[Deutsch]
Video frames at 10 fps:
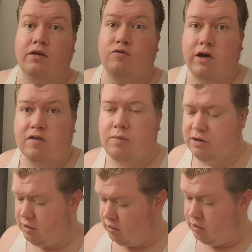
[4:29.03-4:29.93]
Zuerst mal
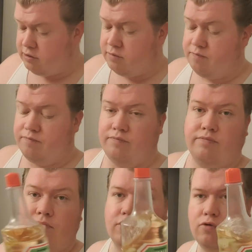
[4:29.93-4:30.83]
die Haare
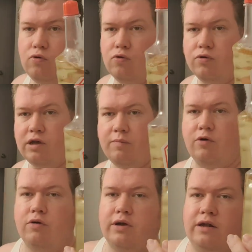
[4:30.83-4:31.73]
und ich habe
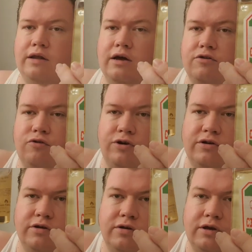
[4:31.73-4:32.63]
mir gedacht,
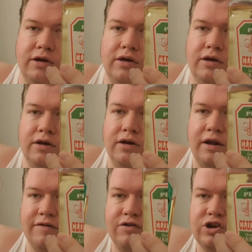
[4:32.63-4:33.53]
heute
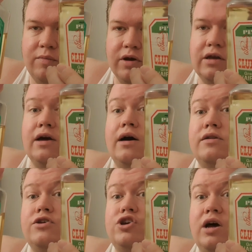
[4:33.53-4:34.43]
klassisch
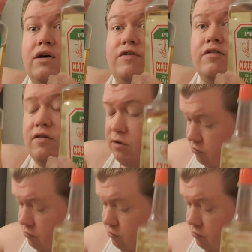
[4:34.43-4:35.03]
amerikanisch Haarwasser